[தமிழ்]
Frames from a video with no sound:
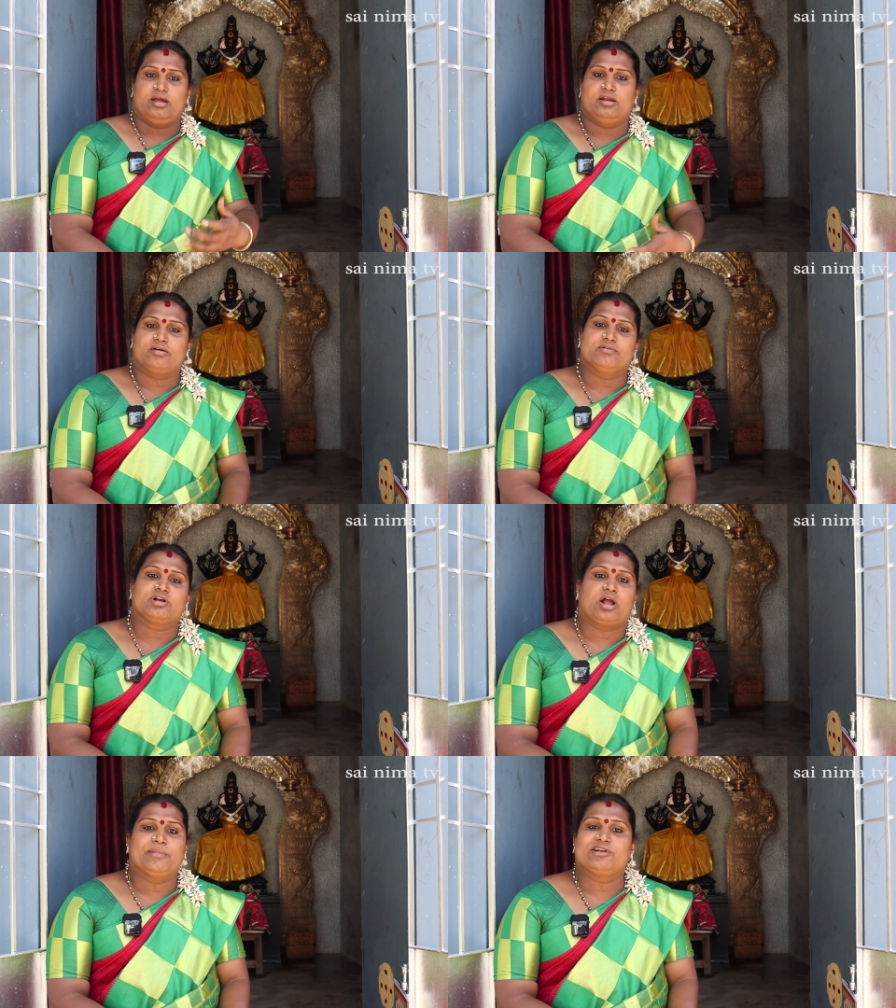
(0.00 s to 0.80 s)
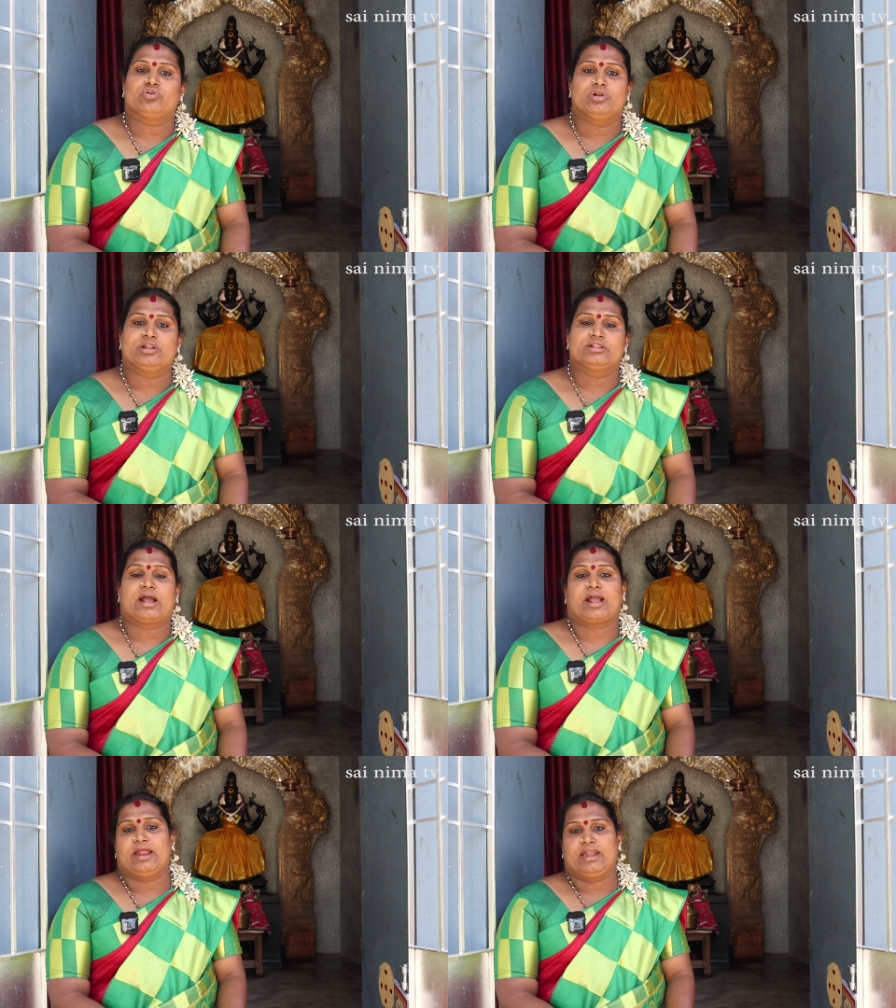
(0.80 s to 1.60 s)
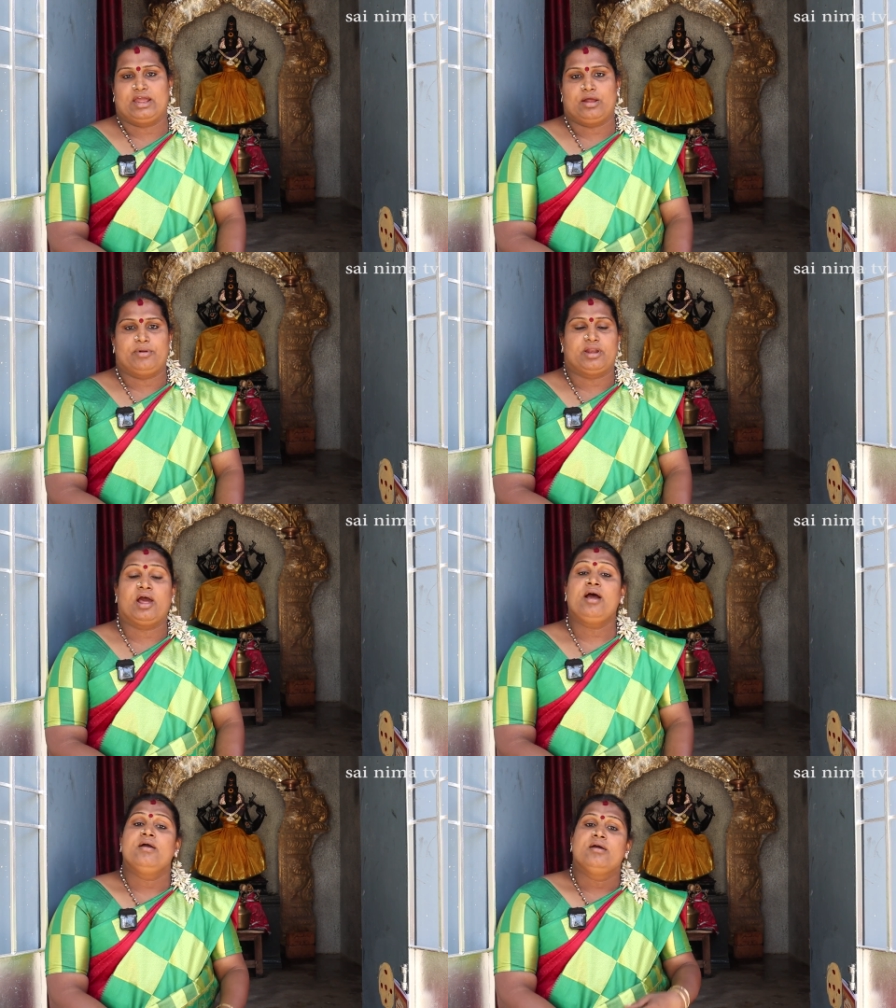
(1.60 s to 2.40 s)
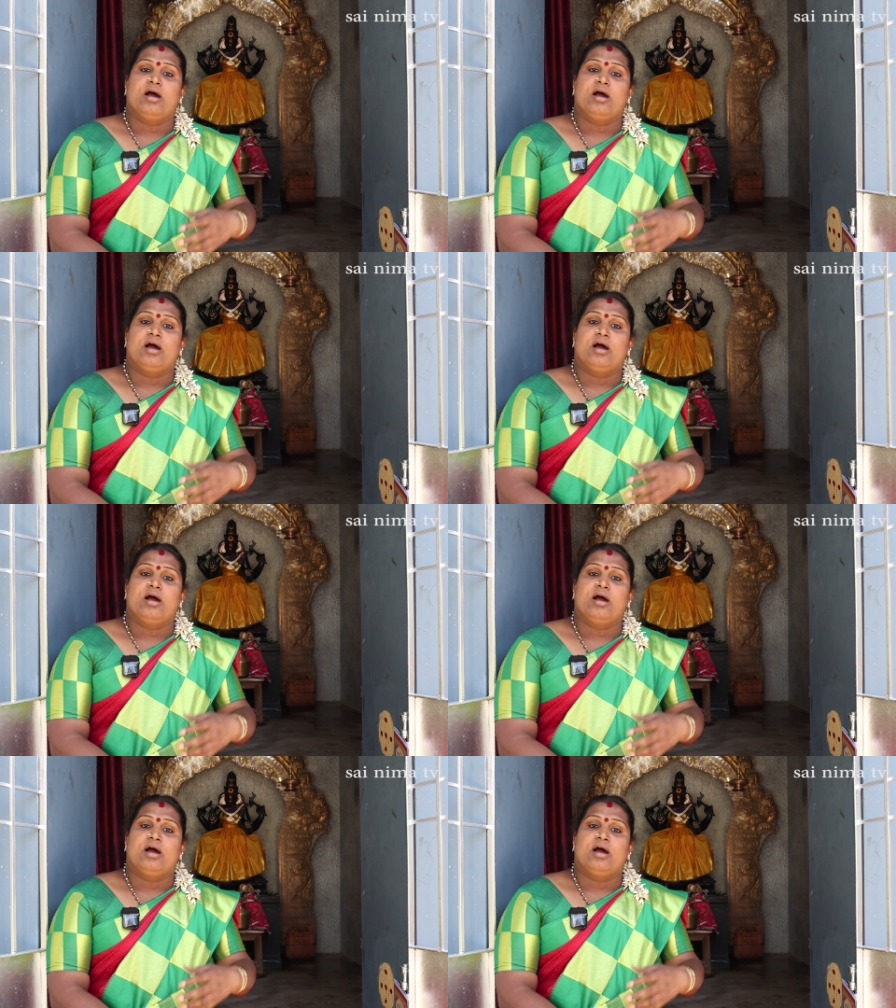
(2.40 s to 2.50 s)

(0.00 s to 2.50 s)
எனக்கு வந்து கமெண்ட் சொல்லியிருந்தாங்க என்ன அப்படின்னா